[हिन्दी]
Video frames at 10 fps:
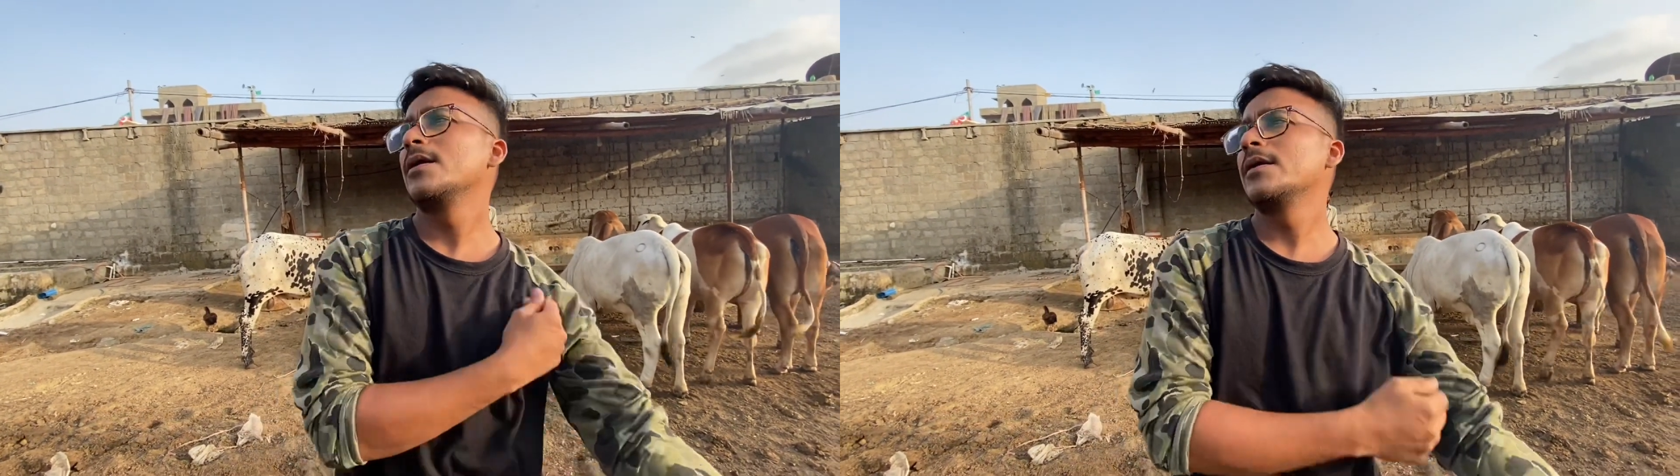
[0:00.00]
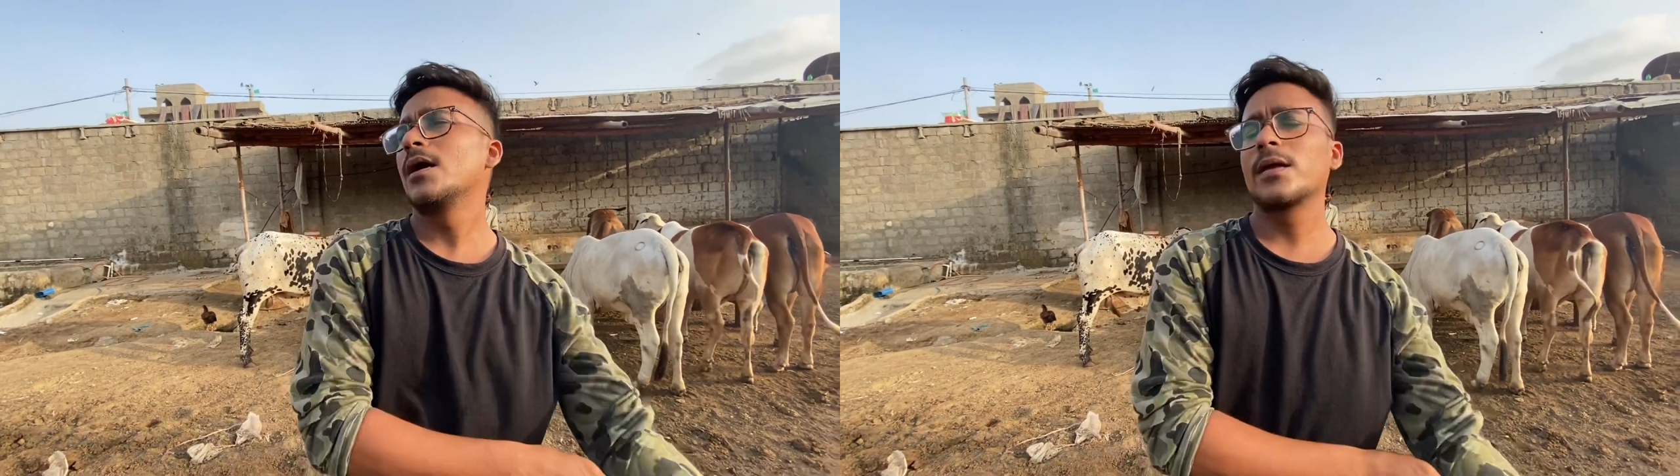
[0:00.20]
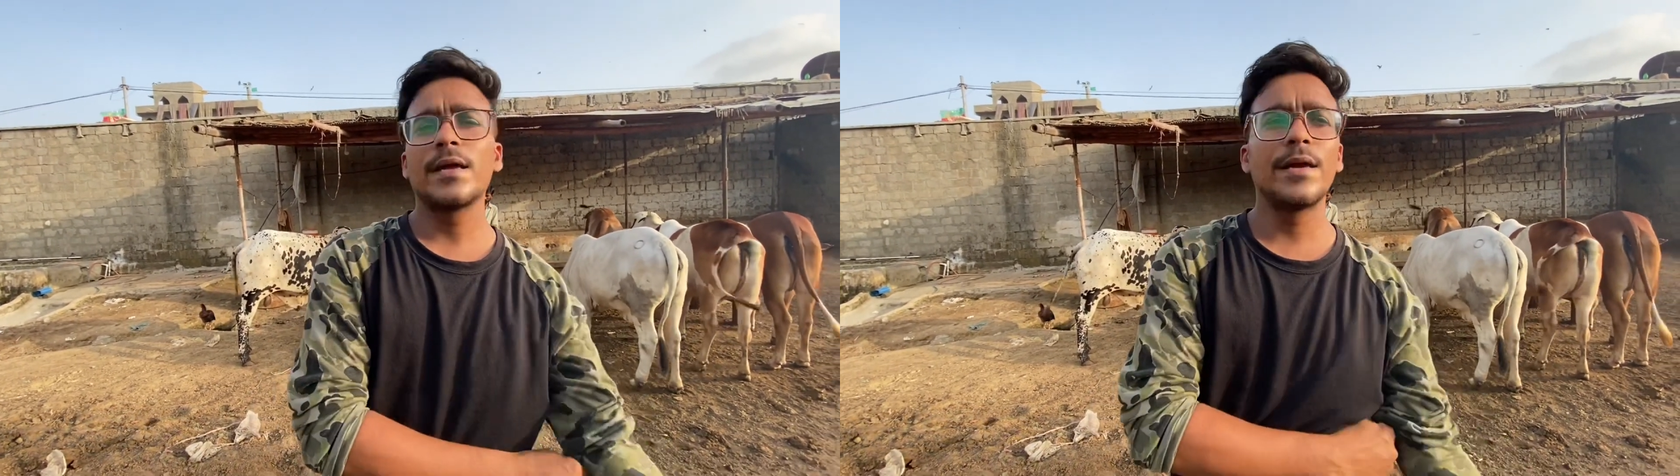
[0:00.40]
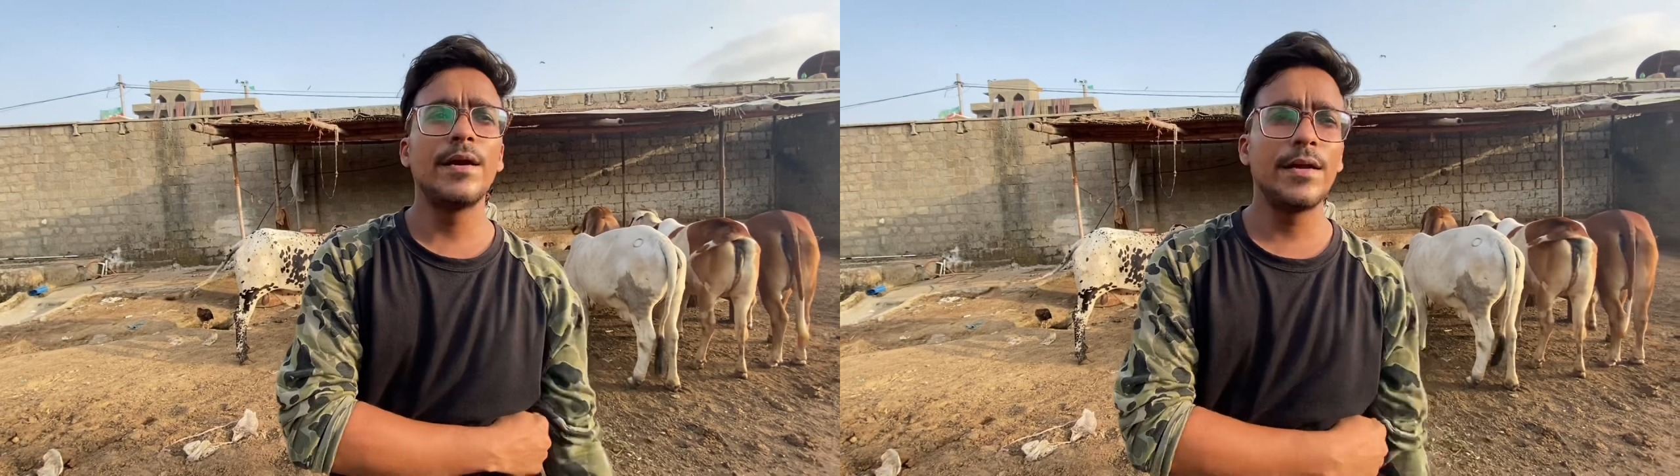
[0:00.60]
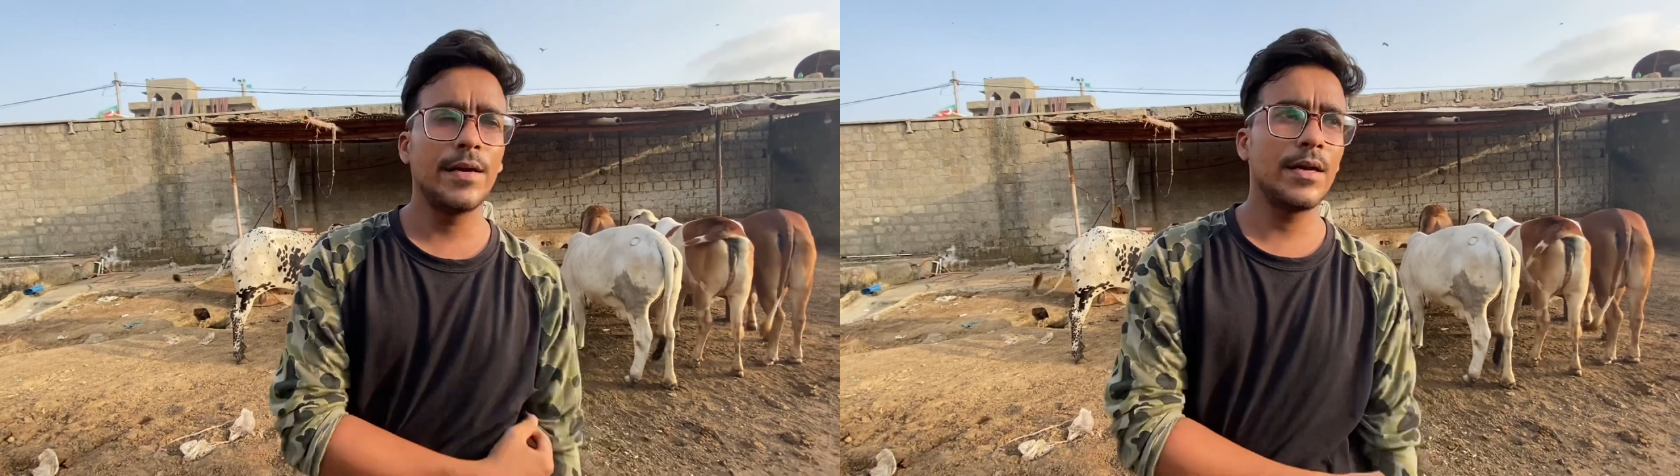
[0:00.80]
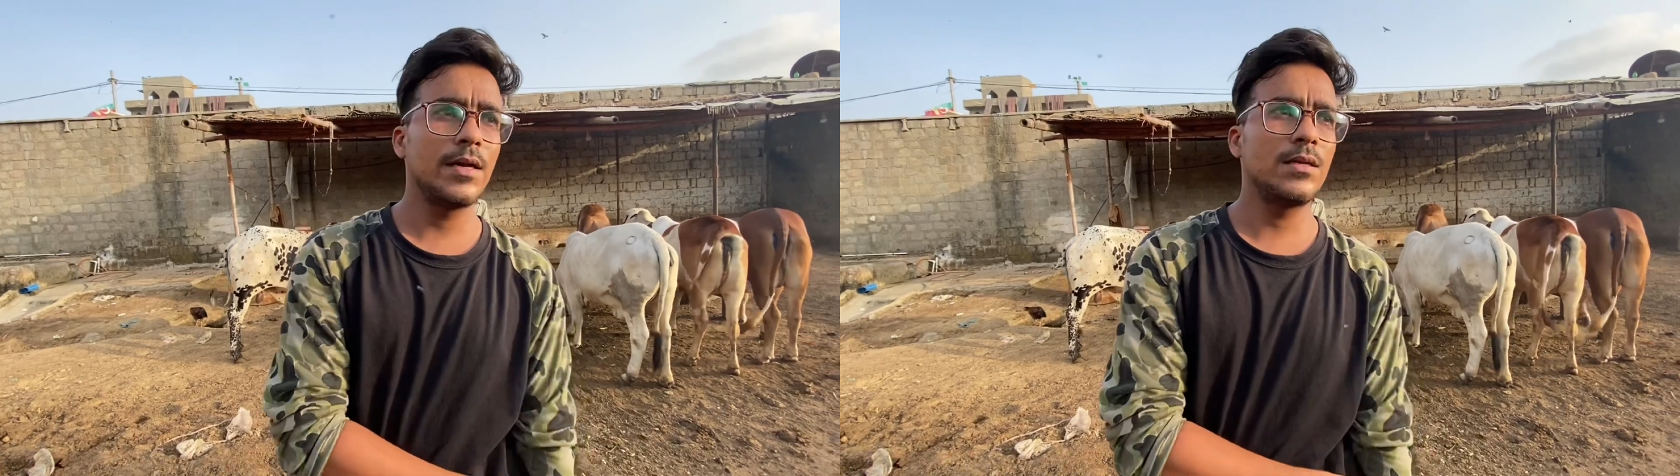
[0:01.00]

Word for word: यहाँ के केयर टेकर हैं